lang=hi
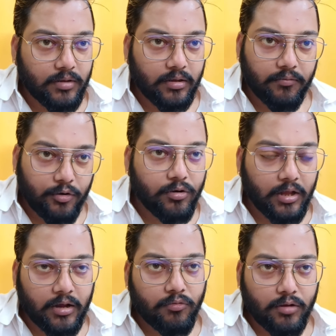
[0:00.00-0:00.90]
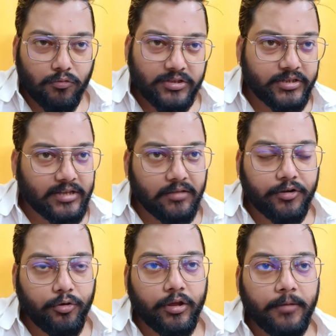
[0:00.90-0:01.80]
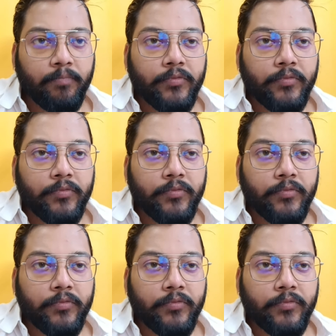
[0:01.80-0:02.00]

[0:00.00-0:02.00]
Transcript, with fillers: वीडियो डाला हुआ है वही छः सात वीडियो है